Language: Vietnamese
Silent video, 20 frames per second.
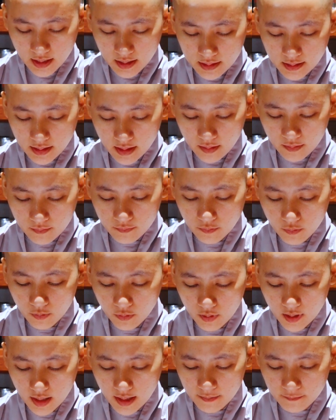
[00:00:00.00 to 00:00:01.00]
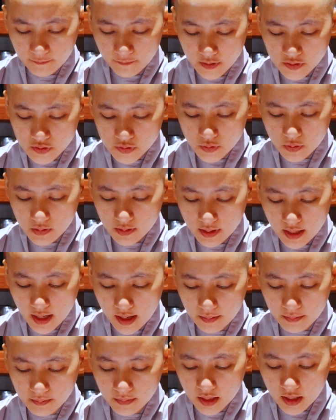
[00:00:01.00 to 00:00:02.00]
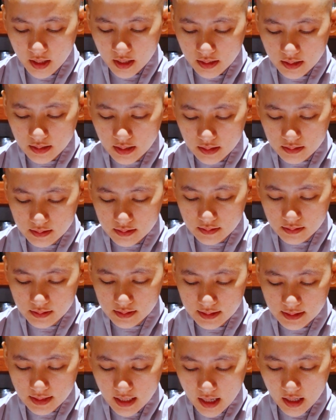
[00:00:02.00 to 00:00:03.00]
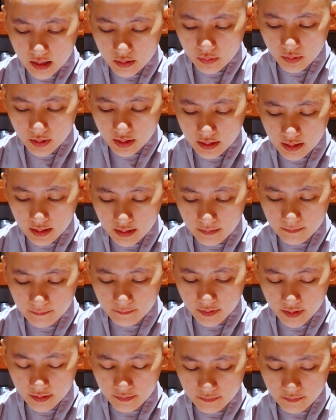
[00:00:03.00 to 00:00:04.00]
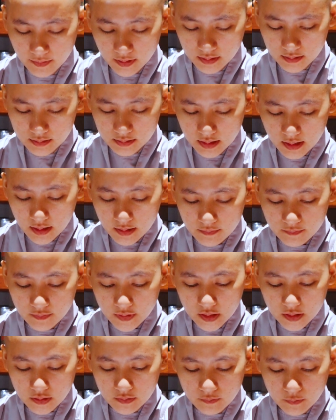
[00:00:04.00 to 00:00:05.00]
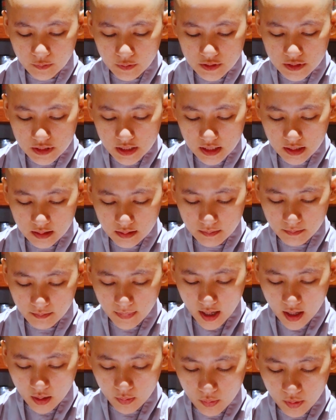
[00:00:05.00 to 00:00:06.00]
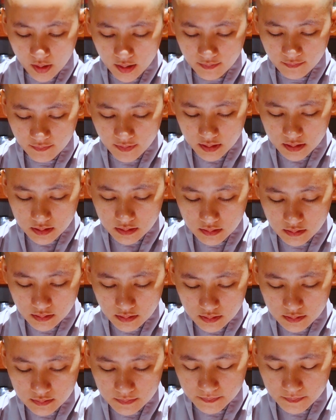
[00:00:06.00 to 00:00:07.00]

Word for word: Nhà vua làm việc suốt đêm để sửa sai khuyết điểm về việc vì vui riêng mà quên việc nước.